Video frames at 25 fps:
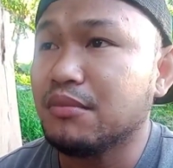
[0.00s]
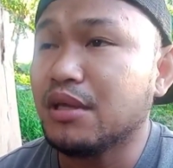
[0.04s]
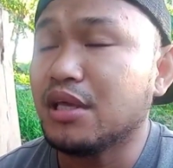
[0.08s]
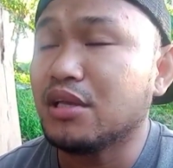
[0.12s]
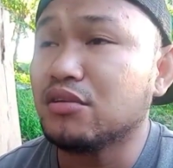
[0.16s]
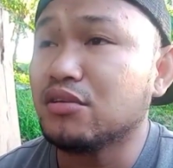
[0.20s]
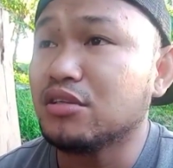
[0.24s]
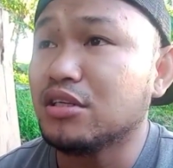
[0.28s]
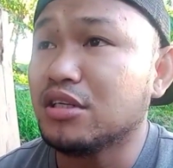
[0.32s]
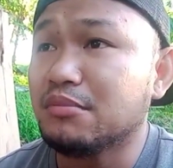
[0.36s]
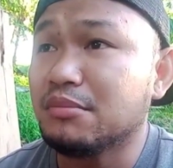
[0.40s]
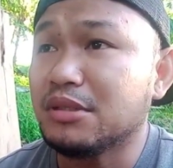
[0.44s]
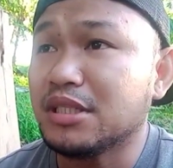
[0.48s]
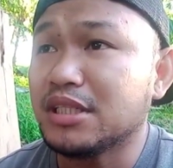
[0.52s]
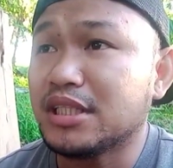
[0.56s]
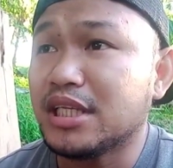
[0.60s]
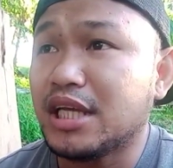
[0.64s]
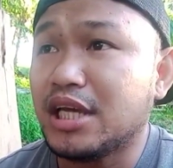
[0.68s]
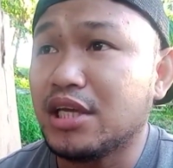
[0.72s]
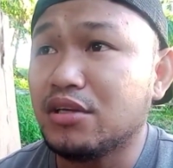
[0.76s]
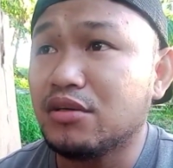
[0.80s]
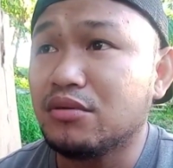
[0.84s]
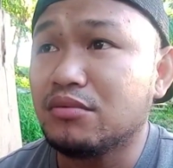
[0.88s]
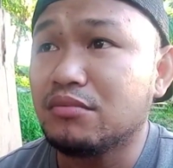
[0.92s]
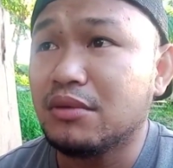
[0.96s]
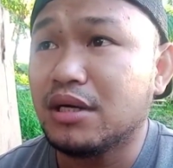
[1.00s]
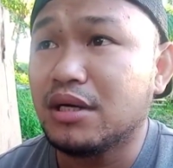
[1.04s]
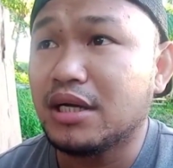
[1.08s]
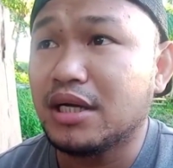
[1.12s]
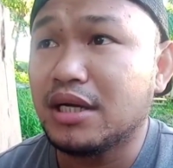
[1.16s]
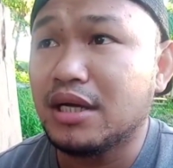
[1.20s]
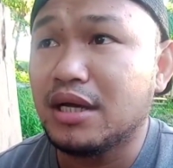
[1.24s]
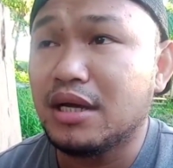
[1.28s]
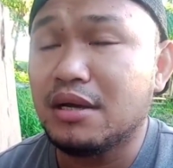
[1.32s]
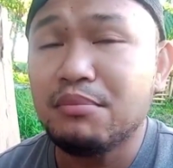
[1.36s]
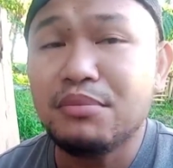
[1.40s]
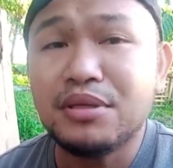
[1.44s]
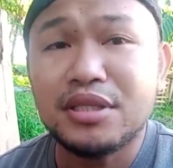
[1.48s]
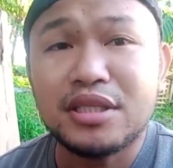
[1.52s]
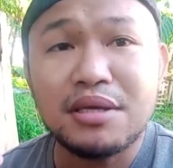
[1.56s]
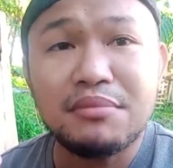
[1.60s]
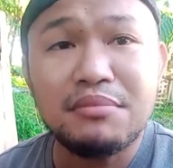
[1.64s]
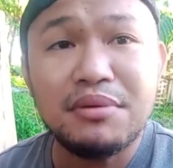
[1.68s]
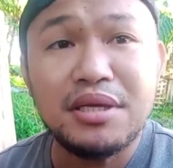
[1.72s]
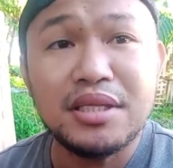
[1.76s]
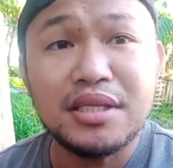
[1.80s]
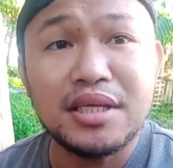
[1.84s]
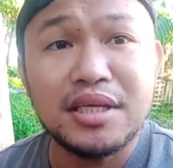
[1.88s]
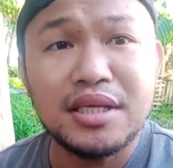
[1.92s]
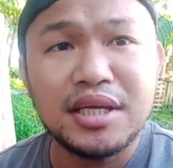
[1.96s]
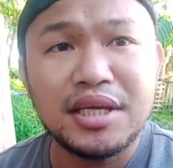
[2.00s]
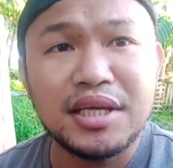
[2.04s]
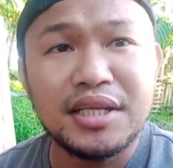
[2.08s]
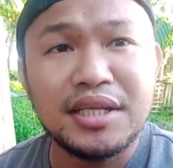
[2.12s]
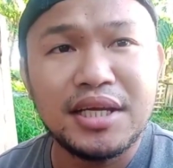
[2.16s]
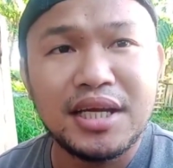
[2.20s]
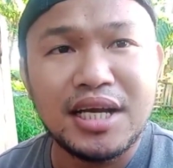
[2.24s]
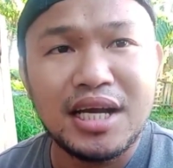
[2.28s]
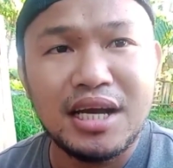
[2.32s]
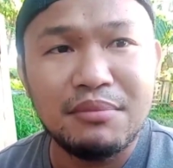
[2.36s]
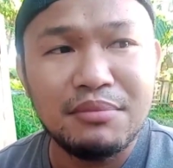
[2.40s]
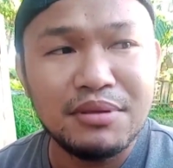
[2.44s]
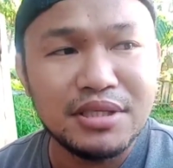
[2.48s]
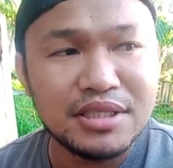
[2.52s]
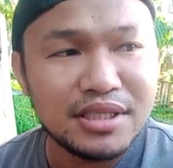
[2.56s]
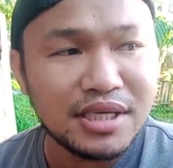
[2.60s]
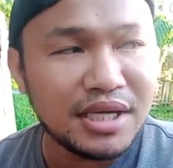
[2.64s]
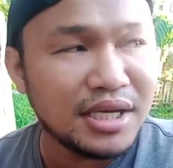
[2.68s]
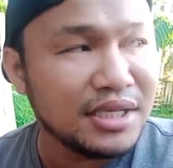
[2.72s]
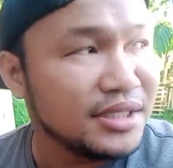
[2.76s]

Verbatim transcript: meron na naman tayong mga vitamina na ginagamit sa